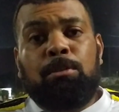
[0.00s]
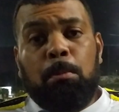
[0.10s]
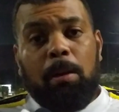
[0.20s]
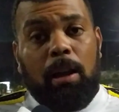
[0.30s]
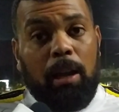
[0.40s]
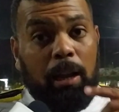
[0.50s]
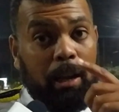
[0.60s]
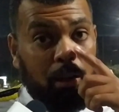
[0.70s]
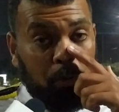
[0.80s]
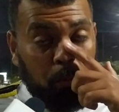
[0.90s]
foi
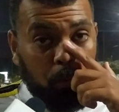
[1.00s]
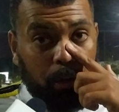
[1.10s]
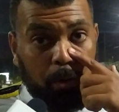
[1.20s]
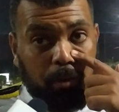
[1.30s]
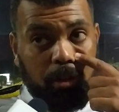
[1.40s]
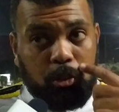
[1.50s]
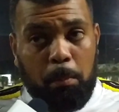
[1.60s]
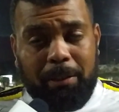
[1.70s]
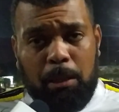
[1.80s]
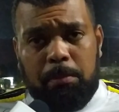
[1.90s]
uma, um erro que nós
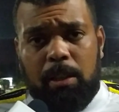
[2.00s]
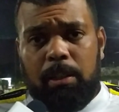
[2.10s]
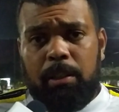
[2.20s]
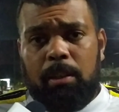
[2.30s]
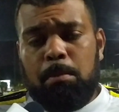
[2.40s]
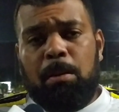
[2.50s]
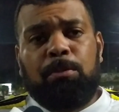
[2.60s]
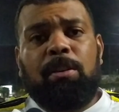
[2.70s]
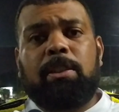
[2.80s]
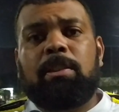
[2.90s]
cometemos ali, uma
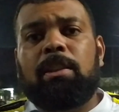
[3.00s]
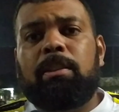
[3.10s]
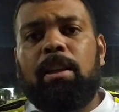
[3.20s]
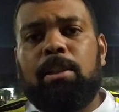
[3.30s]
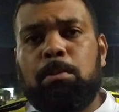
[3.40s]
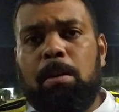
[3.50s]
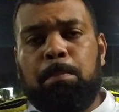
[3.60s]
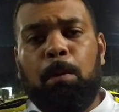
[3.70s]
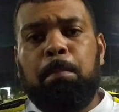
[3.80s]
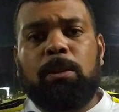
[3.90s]
infelicidade deles, uma
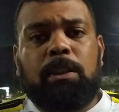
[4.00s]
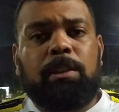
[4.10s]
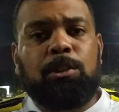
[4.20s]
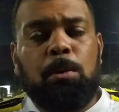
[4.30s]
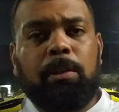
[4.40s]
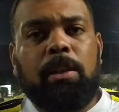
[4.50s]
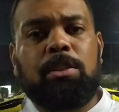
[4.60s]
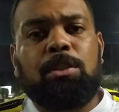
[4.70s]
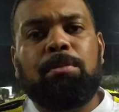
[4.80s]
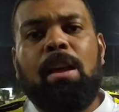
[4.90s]
proposta de jogo que eles
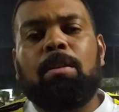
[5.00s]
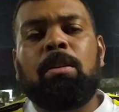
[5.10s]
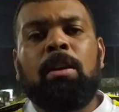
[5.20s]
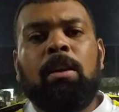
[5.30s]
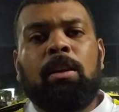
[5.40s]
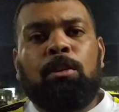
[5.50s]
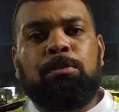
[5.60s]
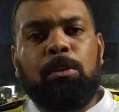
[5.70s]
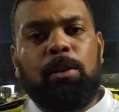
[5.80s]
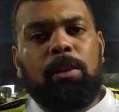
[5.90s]
tiveram, que
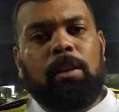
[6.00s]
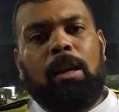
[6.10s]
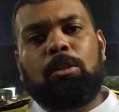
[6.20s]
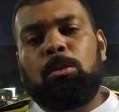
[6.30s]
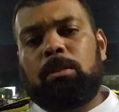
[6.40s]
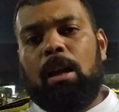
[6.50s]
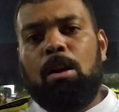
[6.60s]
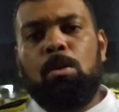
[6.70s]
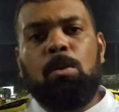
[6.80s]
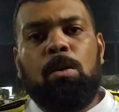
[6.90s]
foi adotar
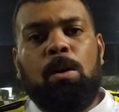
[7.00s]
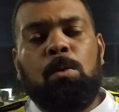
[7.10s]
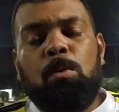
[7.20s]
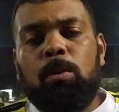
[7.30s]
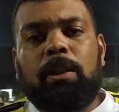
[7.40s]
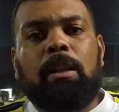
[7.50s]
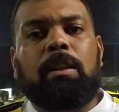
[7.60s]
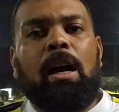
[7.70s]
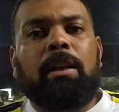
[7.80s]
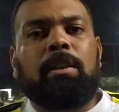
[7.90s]
o, o
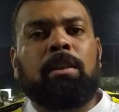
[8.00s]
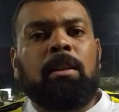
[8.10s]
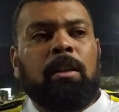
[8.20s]
contra-ataque.